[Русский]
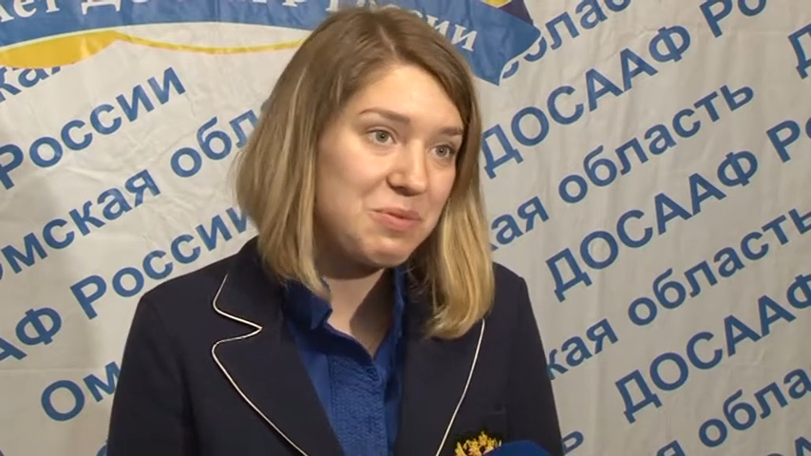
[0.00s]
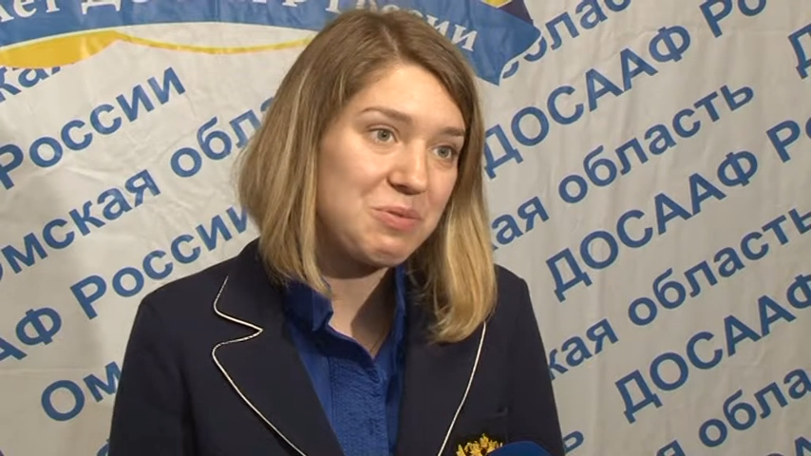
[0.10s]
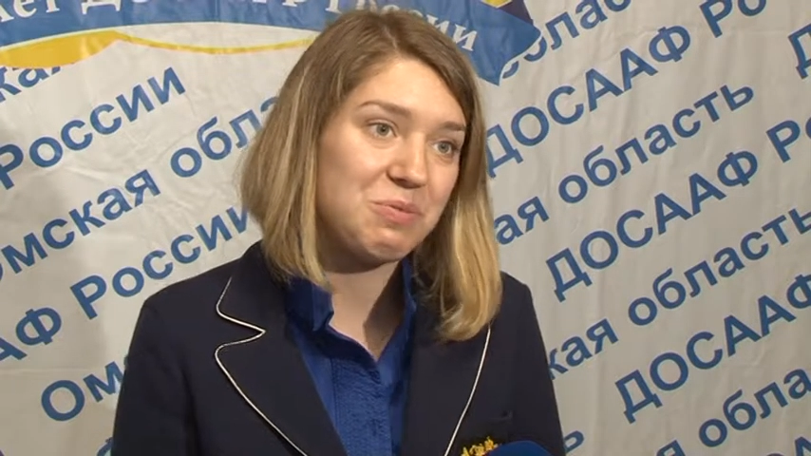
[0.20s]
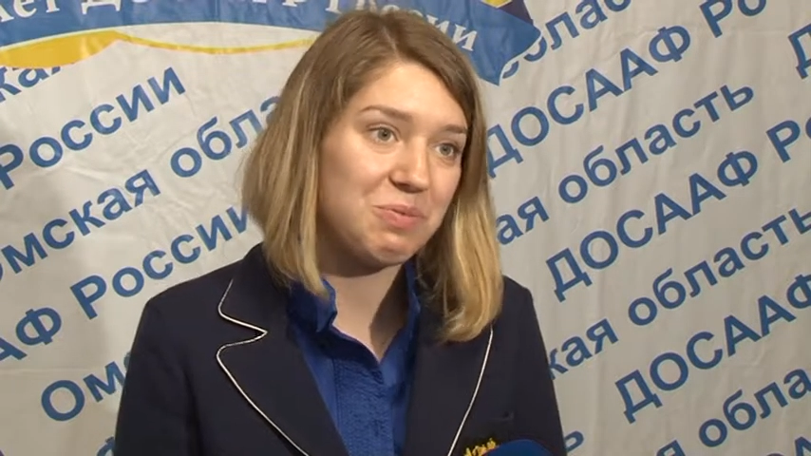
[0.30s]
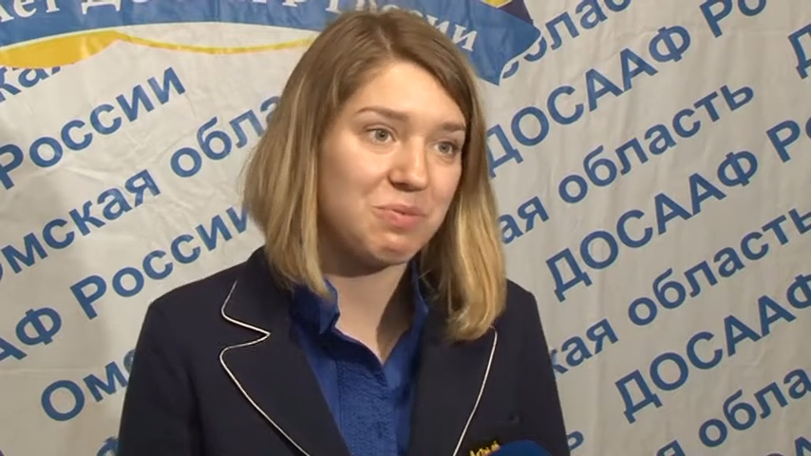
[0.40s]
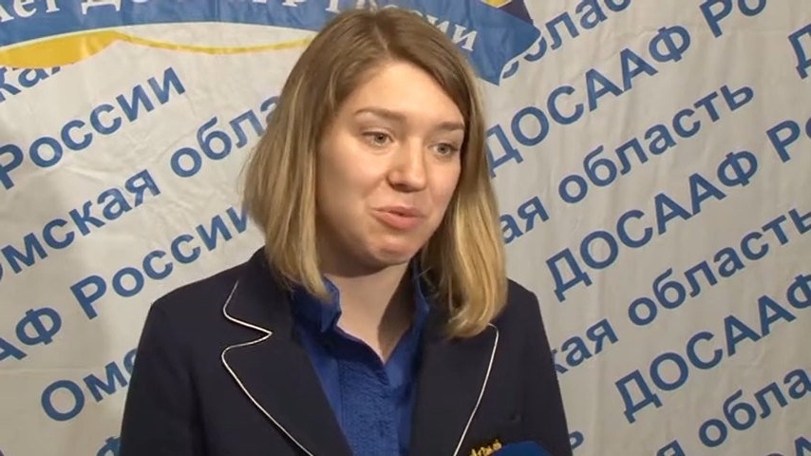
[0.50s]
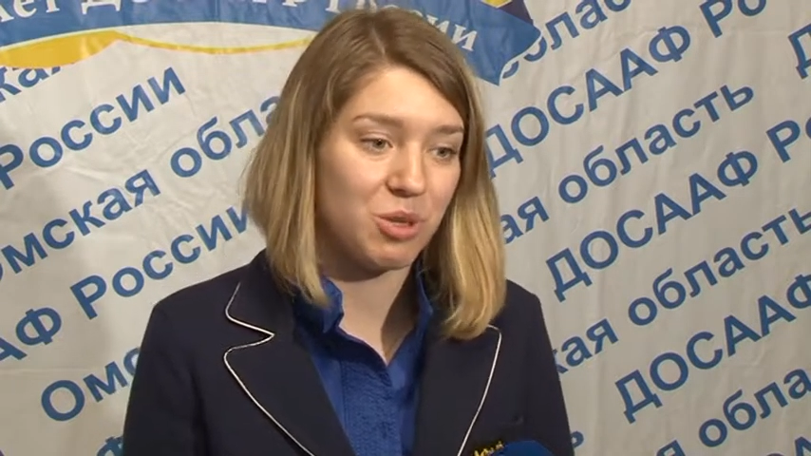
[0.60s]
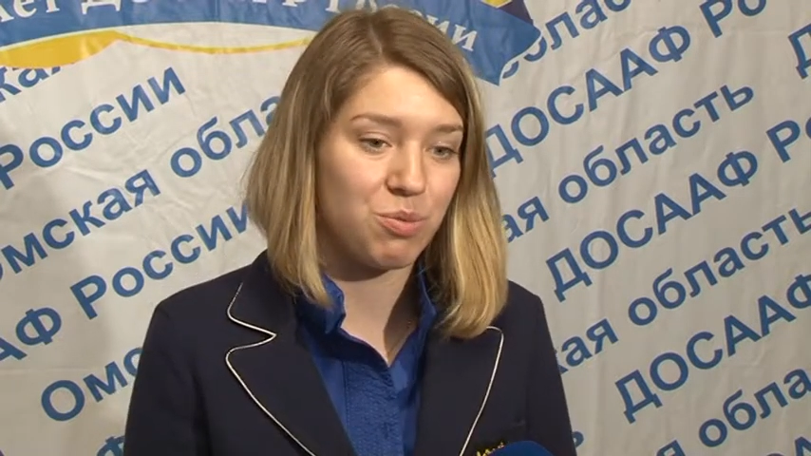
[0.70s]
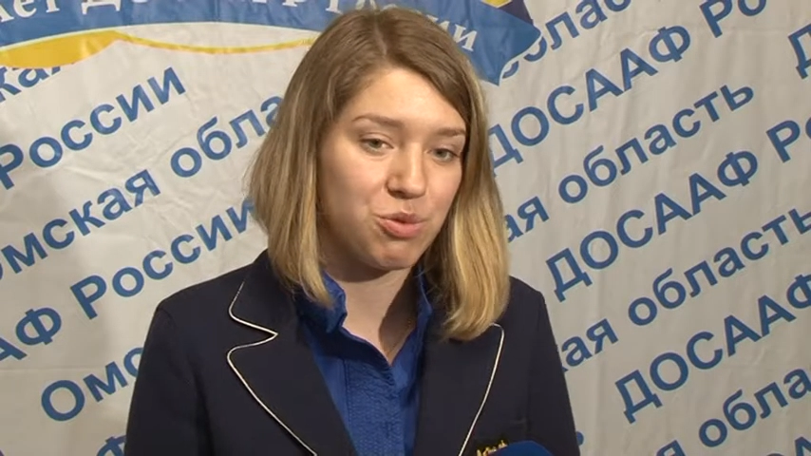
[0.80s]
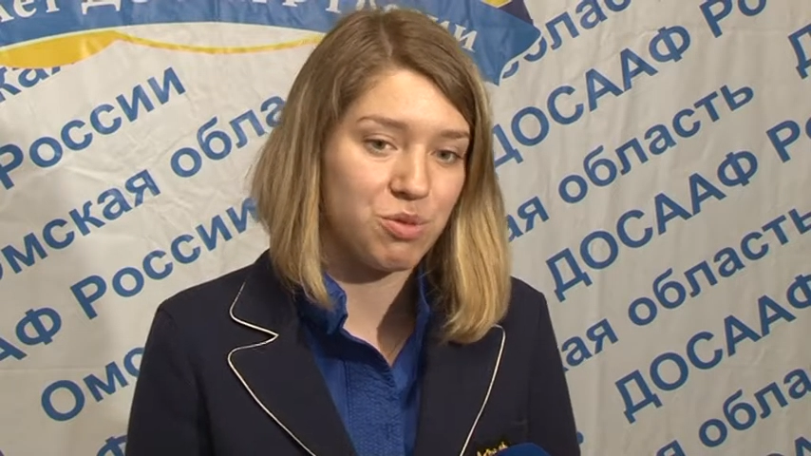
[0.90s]
Ну,
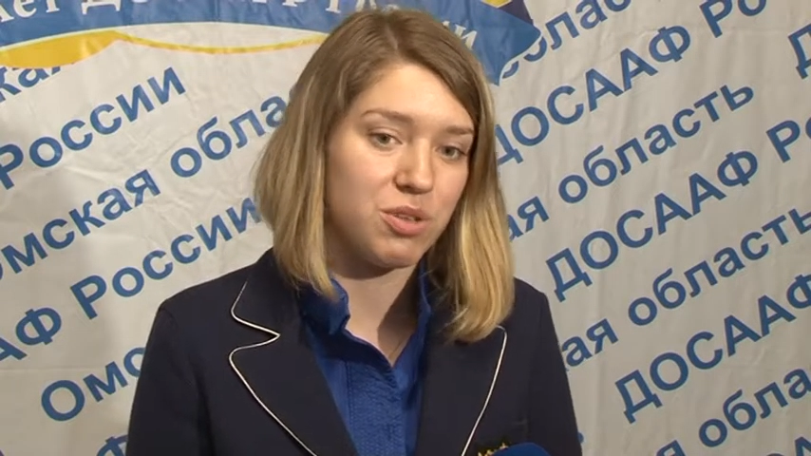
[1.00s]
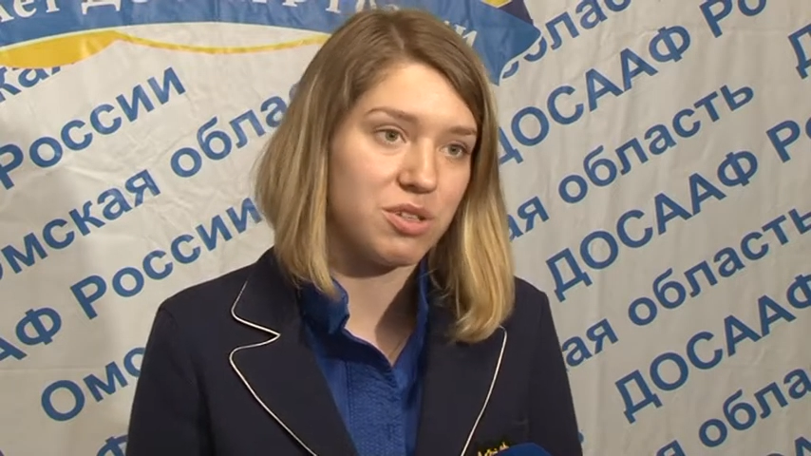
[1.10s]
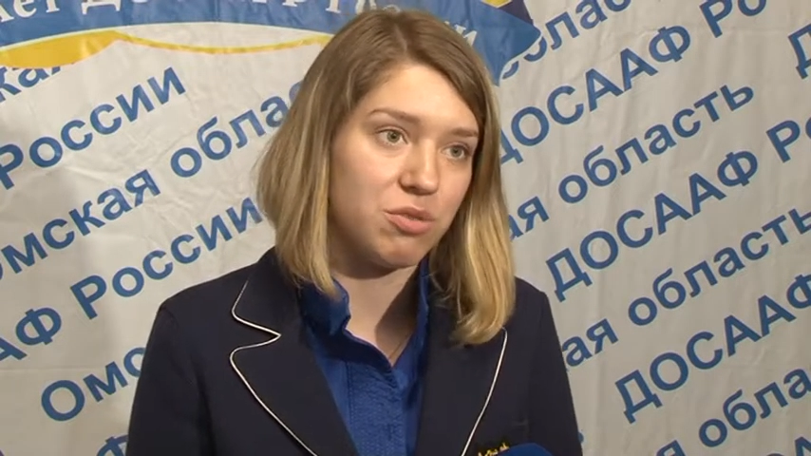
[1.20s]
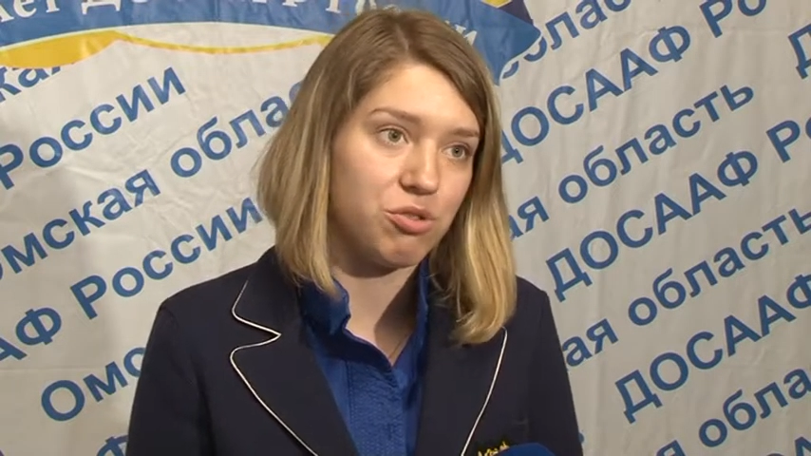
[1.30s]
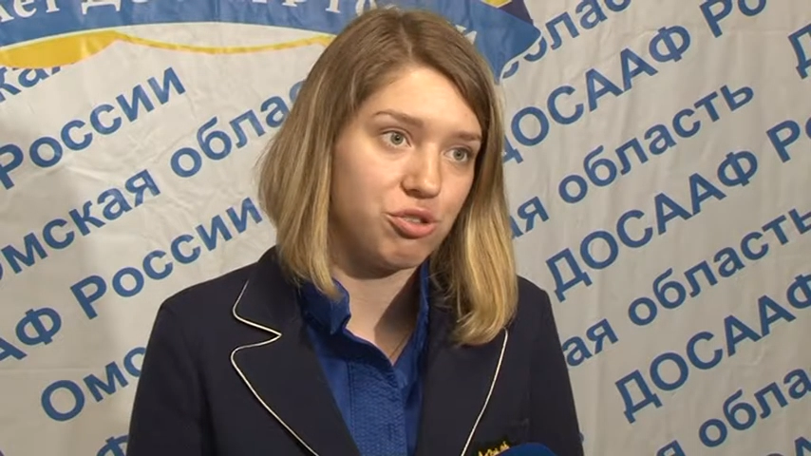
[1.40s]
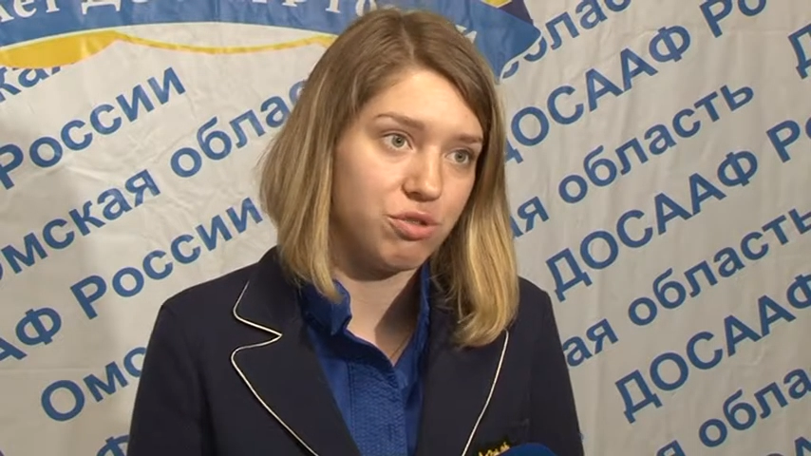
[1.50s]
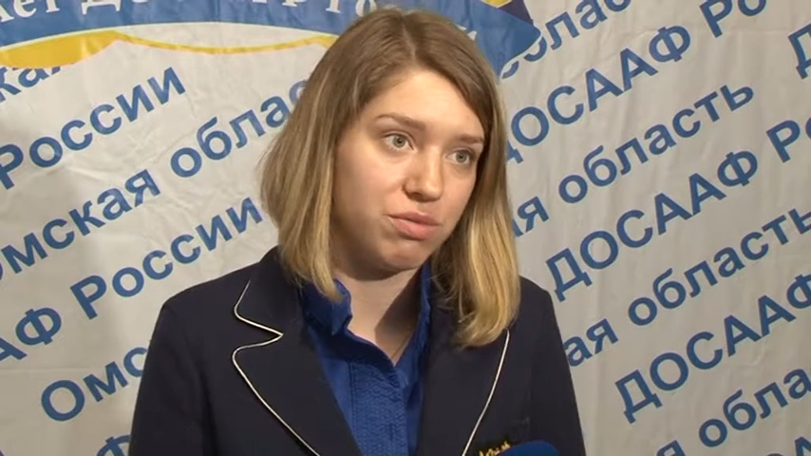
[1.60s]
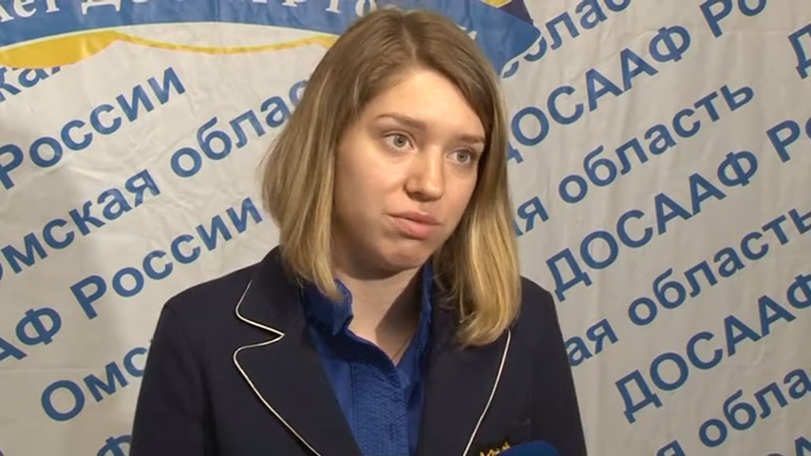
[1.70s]
допустим, если очень